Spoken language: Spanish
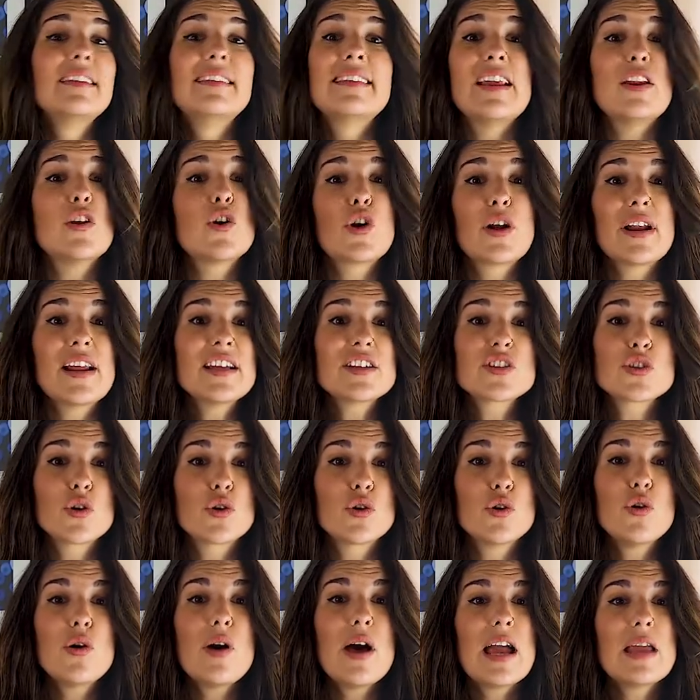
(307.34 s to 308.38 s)
Te lo creas o
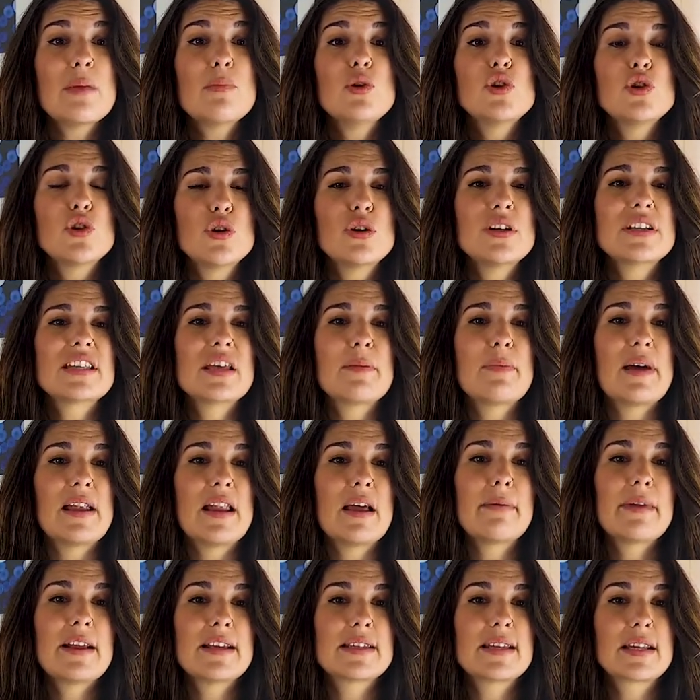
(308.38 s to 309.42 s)
no, hay montones de
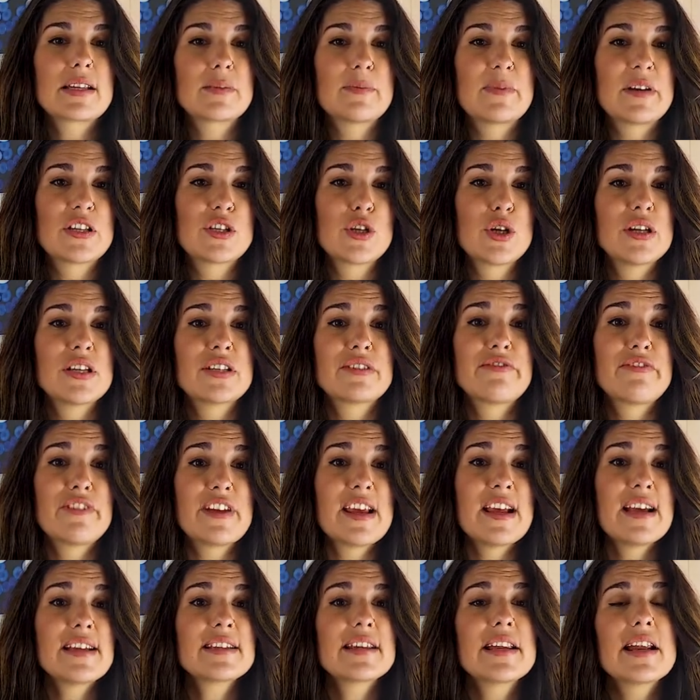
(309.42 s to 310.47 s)
palabras y expresiones
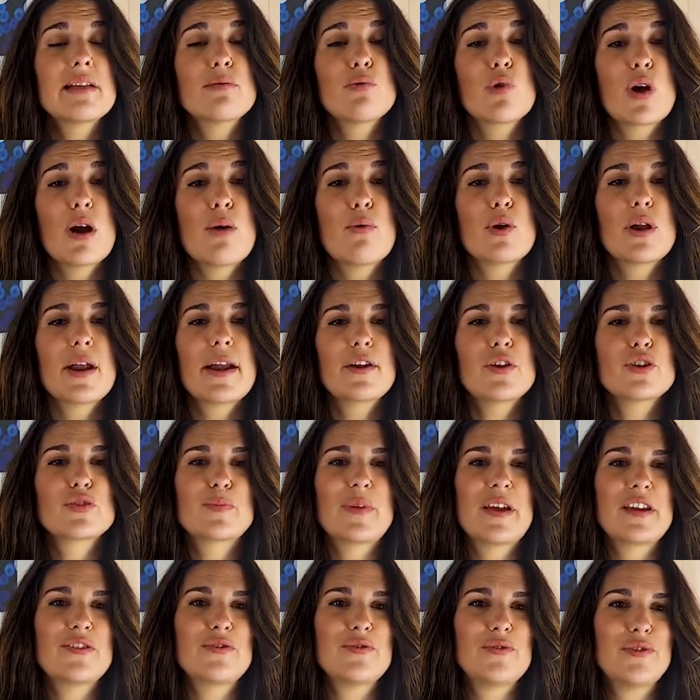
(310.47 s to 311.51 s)
frías en el vocabulario
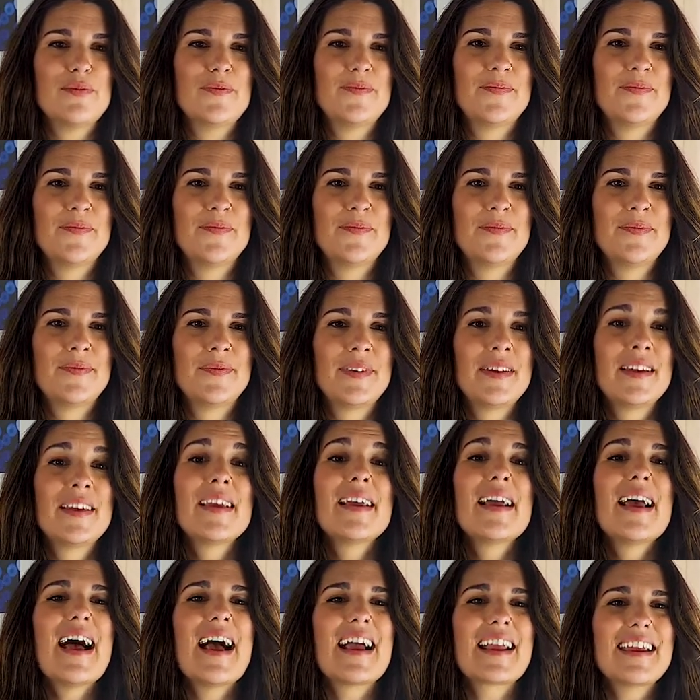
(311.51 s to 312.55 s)
español.
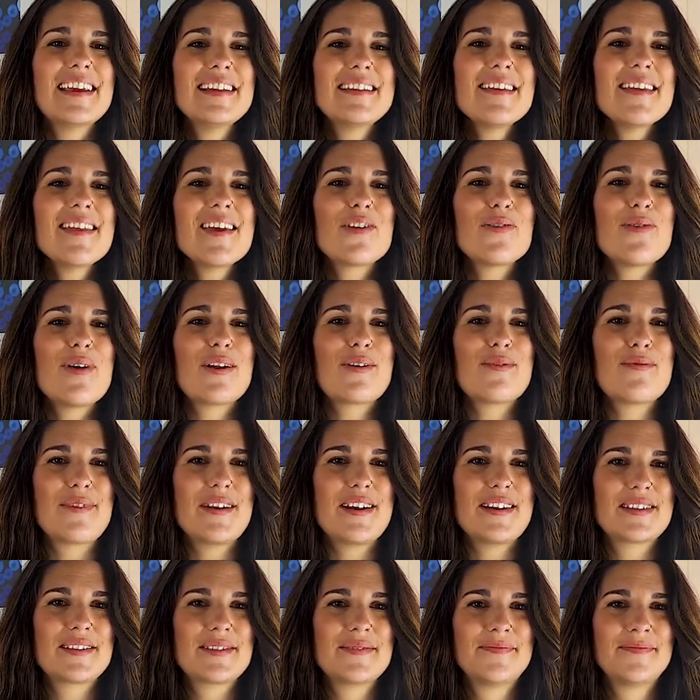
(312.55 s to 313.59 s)
Aquí te dejo
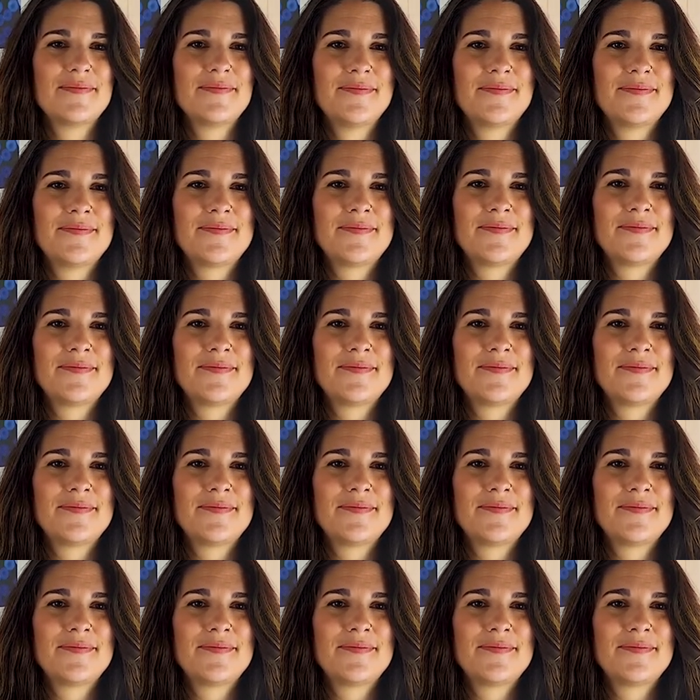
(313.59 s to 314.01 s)
algunas.